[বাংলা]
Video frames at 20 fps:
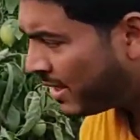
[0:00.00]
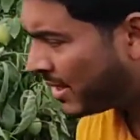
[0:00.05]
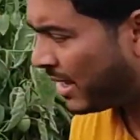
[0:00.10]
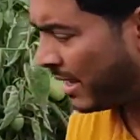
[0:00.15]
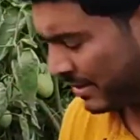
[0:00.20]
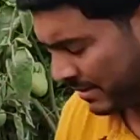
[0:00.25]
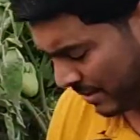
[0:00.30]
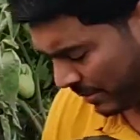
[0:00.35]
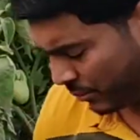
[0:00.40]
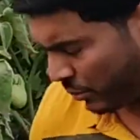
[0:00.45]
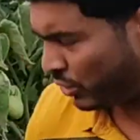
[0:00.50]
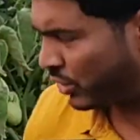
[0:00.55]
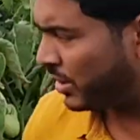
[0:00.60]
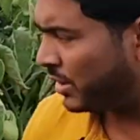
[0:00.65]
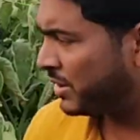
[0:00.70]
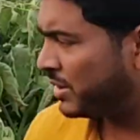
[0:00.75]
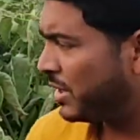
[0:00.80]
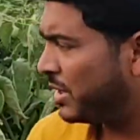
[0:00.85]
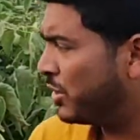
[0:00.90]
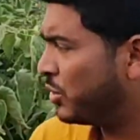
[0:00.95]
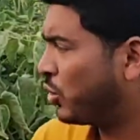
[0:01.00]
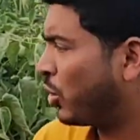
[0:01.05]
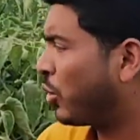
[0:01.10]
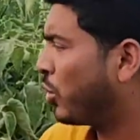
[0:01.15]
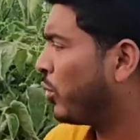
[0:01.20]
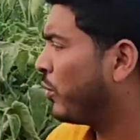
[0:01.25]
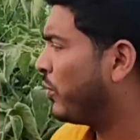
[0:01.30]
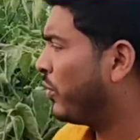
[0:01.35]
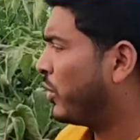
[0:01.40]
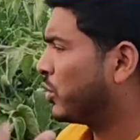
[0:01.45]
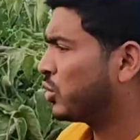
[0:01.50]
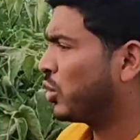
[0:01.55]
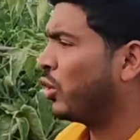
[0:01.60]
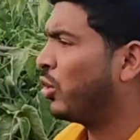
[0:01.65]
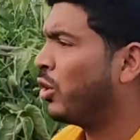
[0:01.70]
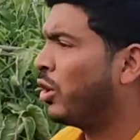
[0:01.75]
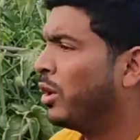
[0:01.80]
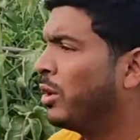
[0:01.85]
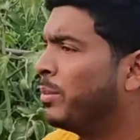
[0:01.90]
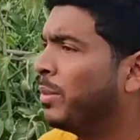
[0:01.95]
গাছের মধ্যে যে যখন ফসল
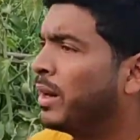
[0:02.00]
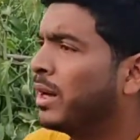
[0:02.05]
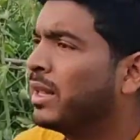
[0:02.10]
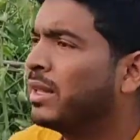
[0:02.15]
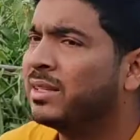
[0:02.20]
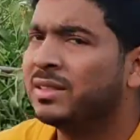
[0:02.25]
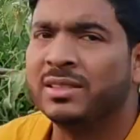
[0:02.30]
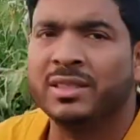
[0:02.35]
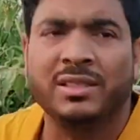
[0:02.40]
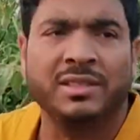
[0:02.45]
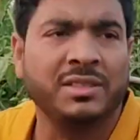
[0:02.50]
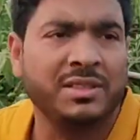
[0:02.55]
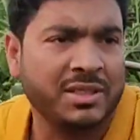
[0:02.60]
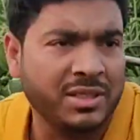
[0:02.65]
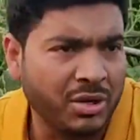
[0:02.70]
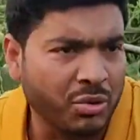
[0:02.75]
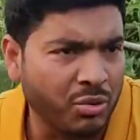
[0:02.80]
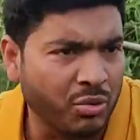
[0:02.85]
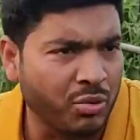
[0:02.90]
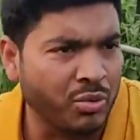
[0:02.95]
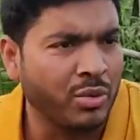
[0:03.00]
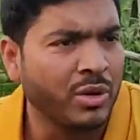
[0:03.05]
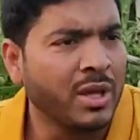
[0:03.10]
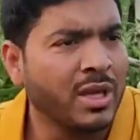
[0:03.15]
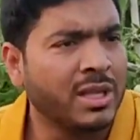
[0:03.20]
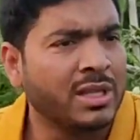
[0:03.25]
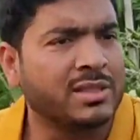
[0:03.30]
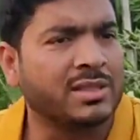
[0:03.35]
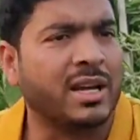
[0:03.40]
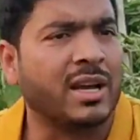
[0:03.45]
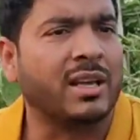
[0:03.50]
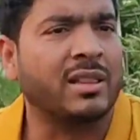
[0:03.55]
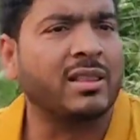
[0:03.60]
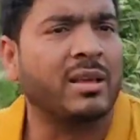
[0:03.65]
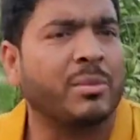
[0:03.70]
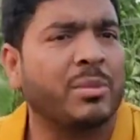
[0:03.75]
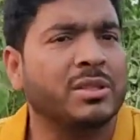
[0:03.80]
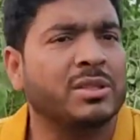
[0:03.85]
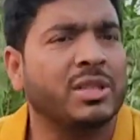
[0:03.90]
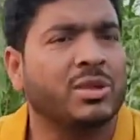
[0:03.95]
হয় বাংলাদেশে যে কোনো জায়গাতে
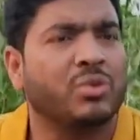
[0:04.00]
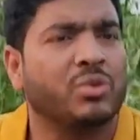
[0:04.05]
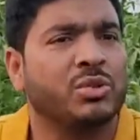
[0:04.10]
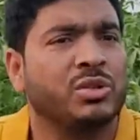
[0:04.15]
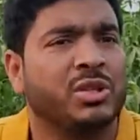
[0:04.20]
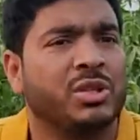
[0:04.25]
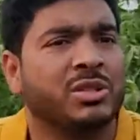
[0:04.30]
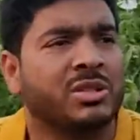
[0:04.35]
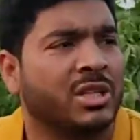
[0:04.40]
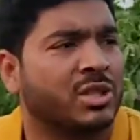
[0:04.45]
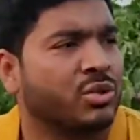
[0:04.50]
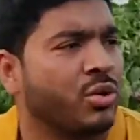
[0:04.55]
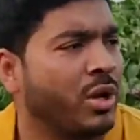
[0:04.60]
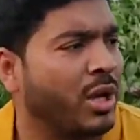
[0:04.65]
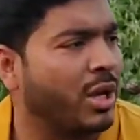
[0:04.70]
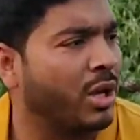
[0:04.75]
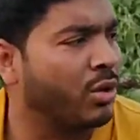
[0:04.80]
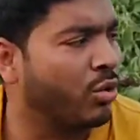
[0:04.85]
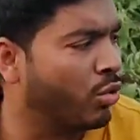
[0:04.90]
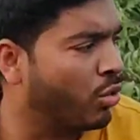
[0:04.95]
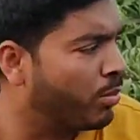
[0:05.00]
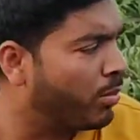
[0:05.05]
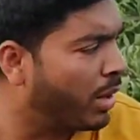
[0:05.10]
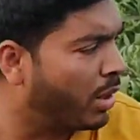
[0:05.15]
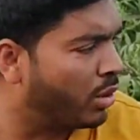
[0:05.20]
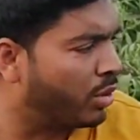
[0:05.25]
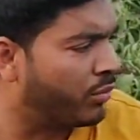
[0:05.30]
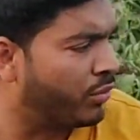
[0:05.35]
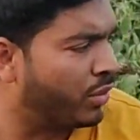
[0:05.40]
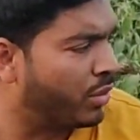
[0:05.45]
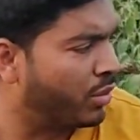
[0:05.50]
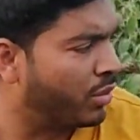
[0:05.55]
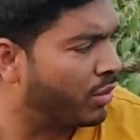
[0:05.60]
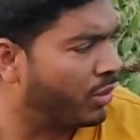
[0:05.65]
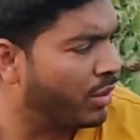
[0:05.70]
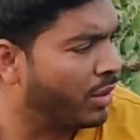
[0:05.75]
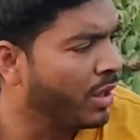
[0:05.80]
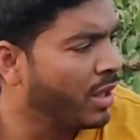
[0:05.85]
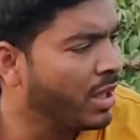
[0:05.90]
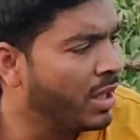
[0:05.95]
আমরা যে কোনো জিনিস চাষ করি না কেন খুব ভালো ফলন
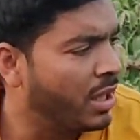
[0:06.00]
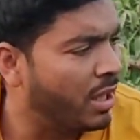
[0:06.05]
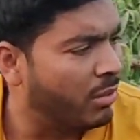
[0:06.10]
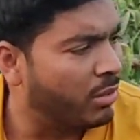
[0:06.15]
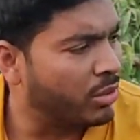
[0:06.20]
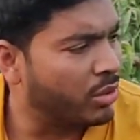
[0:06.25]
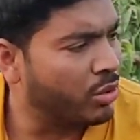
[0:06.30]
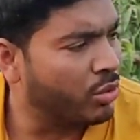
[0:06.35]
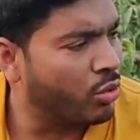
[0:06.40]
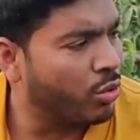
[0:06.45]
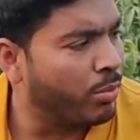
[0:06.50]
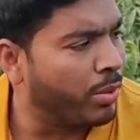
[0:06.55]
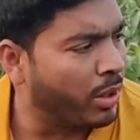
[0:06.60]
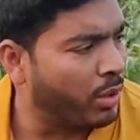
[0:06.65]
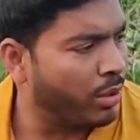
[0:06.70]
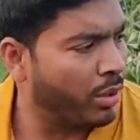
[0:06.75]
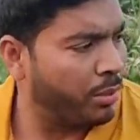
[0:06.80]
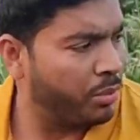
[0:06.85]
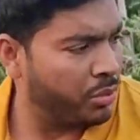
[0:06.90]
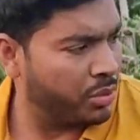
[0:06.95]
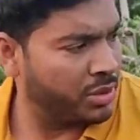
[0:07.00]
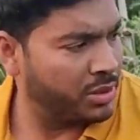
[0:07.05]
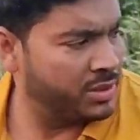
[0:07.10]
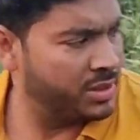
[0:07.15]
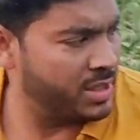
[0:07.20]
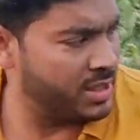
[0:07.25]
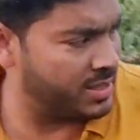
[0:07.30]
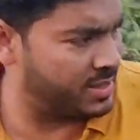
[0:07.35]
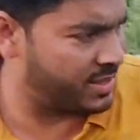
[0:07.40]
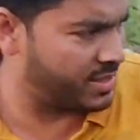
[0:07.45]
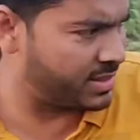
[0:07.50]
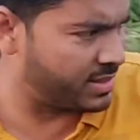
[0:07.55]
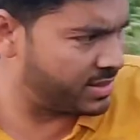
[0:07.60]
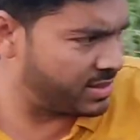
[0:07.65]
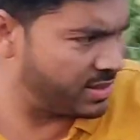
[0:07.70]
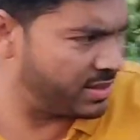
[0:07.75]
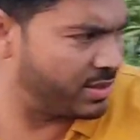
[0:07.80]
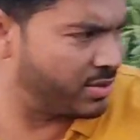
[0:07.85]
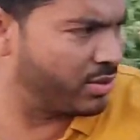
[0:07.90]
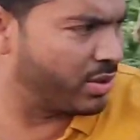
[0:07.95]
হয় এবং কি খুব ভালো এবং যে
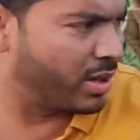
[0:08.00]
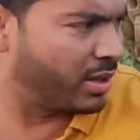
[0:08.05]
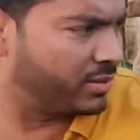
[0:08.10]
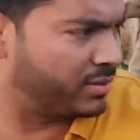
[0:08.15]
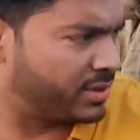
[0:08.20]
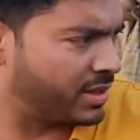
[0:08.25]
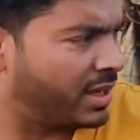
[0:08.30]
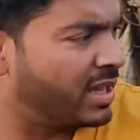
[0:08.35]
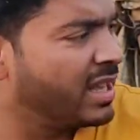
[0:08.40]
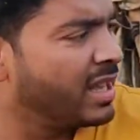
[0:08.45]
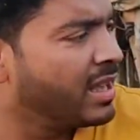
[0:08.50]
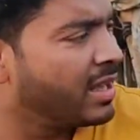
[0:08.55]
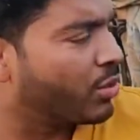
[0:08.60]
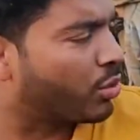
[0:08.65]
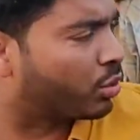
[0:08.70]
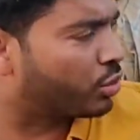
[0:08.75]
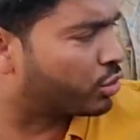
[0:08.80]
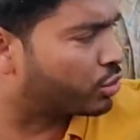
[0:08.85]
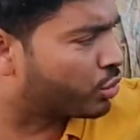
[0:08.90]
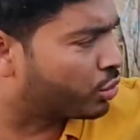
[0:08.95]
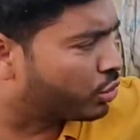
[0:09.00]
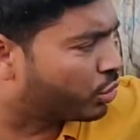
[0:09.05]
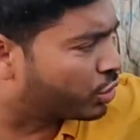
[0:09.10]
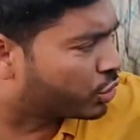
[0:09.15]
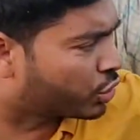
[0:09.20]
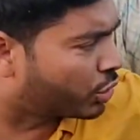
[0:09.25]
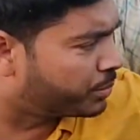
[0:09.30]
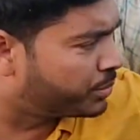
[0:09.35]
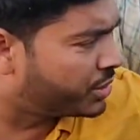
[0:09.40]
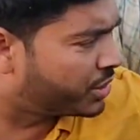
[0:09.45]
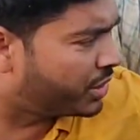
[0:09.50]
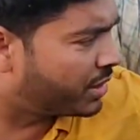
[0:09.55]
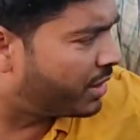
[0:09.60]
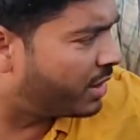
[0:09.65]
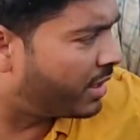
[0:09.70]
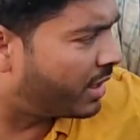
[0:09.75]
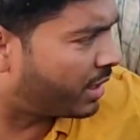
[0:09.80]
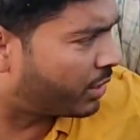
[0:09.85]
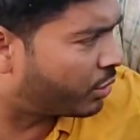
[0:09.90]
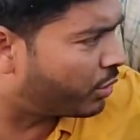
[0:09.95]
এগুলা যে কত সুন্দর সবজি
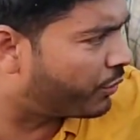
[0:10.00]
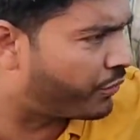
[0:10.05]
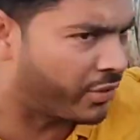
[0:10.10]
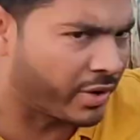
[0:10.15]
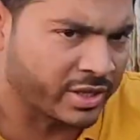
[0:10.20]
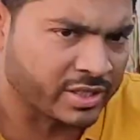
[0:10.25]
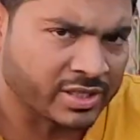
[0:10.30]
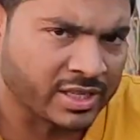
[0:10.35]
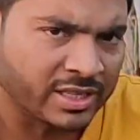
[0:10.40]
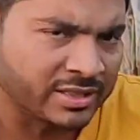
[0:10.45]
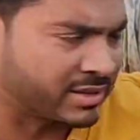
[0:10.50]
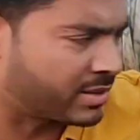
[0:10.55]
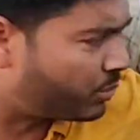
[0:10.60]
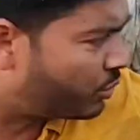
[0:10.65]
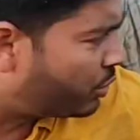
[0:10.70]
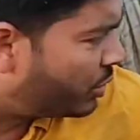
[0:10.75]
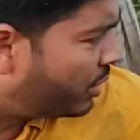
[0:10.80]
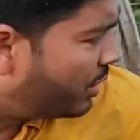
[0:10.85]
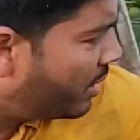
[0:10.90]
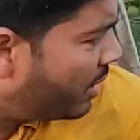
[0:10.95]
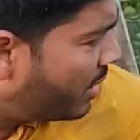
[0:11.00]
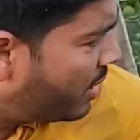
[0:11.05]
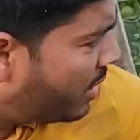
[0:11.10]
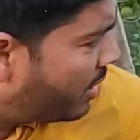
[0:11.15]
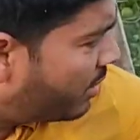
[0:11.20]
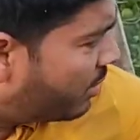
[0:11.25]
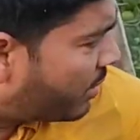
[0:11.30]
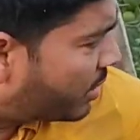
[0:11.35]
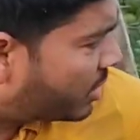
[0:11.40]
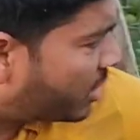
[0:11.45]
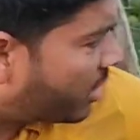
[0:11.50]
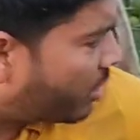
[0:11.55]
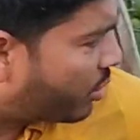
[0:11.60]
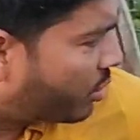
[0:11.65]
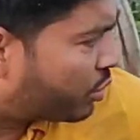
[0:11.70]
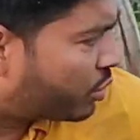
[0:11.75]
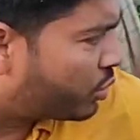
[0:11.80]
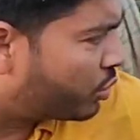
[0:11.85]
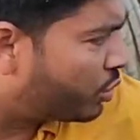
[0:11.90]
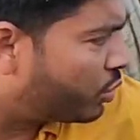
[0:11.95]
একদম ফ্রেশ গাছের মধ্যে মশালা কত
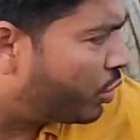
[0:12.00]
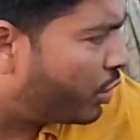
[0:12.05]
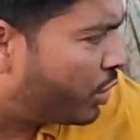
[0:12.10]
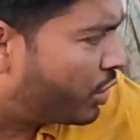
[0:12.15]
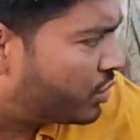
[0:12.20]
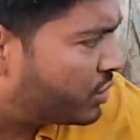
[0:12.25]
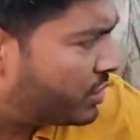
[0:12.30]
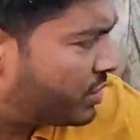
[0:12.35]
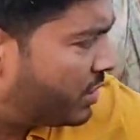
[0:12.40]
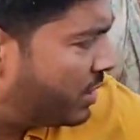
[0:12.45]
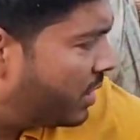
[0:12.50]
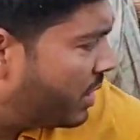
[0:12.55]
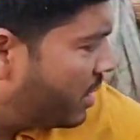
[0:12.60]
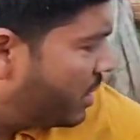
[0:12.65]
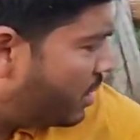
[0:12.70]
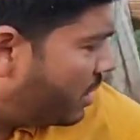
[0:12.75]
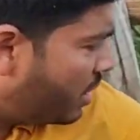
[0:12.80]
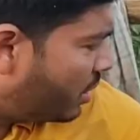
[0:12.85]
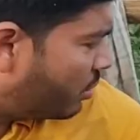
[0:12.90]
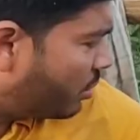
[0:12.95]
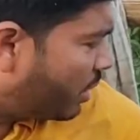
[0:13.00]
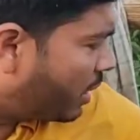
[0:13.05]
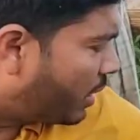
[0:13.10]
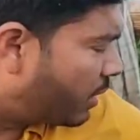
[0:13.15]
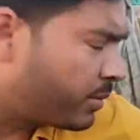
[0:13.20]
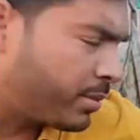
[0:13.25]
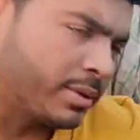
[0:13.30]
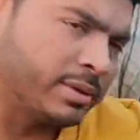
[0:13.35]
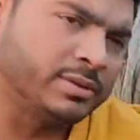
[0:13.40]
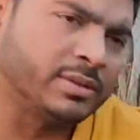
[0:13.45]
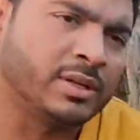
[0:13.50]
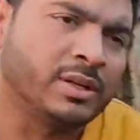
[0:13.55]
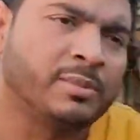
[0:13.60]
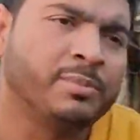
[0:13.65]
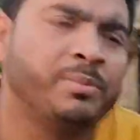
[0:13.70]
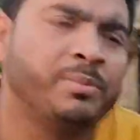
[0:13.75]
সুন্দর ধরে রয়েছে এগুলা যে